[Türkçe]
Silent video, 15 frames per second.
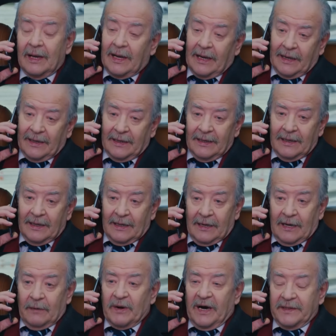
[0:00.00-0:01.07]
Ha,
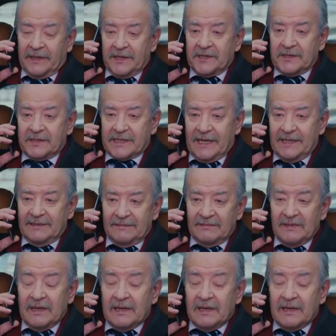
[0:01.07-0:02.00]
ama anlaşırsan